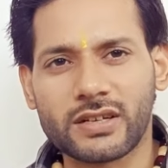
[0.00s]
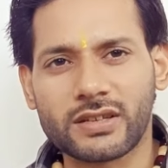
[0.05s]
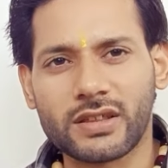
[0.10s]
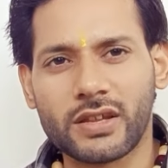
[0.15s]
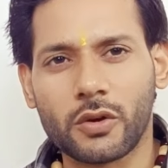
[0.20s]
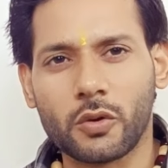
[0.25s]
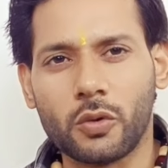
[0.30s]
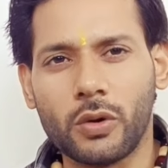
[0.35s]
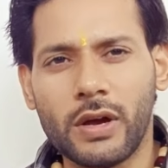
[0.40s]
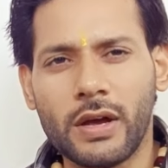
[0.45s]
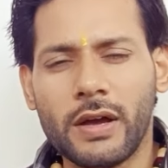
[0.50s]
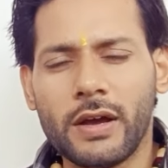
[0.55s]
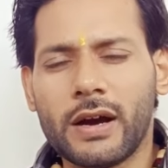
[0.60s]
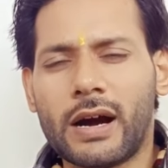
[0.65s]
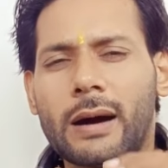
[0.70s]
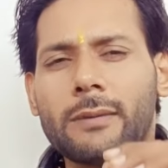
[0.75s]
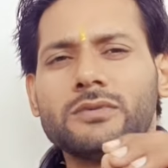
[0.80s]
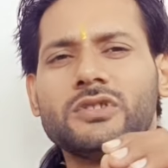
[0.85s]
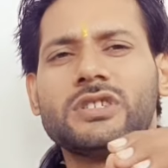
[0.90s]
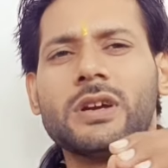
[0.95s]
सकते हो
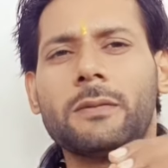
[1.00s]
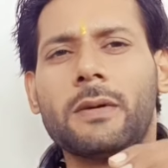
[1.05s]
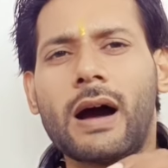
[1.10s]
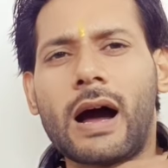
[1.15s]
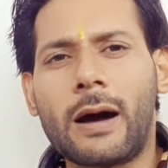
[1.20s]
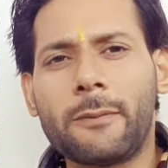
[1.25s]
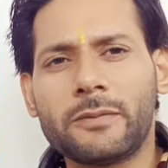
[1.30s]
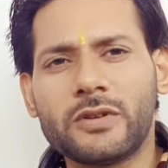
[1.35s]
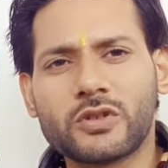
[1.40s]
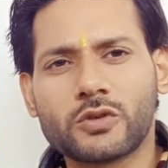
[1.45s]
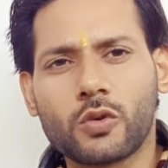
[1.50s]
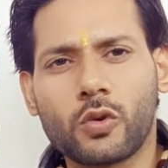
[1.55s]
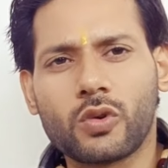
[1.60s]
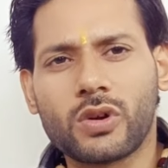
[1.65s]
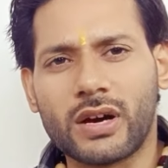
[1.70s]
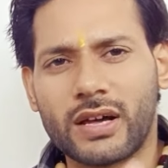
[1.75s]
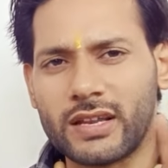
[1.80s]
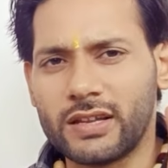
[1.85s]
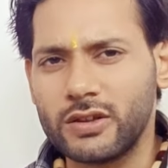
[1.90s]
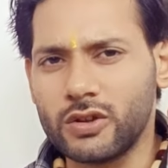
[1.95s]
अब जब आप इसको
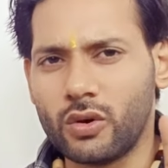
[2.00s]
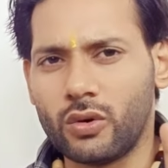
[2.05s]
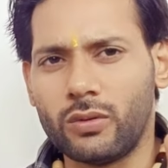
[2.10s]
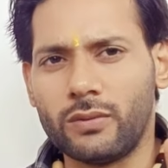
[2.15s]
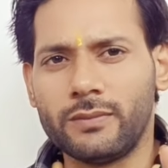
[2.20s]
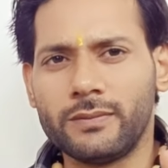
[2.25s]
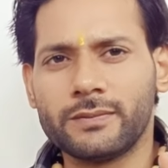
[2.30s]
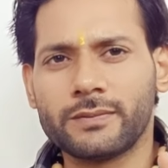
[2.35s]
खरीदो